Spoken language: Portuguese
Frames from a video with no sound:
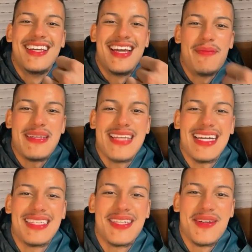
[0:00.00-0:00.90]
E
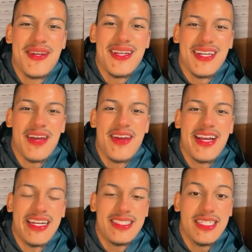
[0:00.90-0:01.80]
rapaziada, tranquilo? Aqui é o
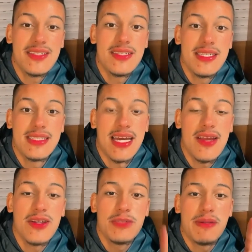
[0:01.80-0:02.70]
Ricardinho.
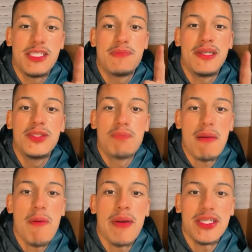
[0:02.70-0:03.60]
Estarei hoje participando do
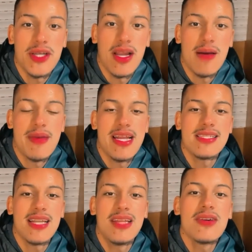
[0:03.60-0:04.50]
Papo Pachola,
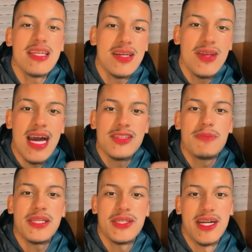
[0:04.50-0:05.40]
beleza? Lá no canal da Rádio
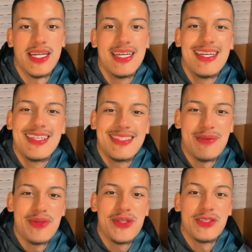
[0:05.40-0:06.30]
Pachola.
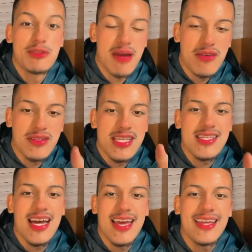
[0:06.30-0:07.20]
Tamo junto, espero vocês
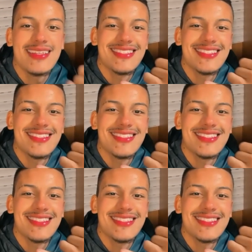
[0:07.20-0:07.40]
lá, hein?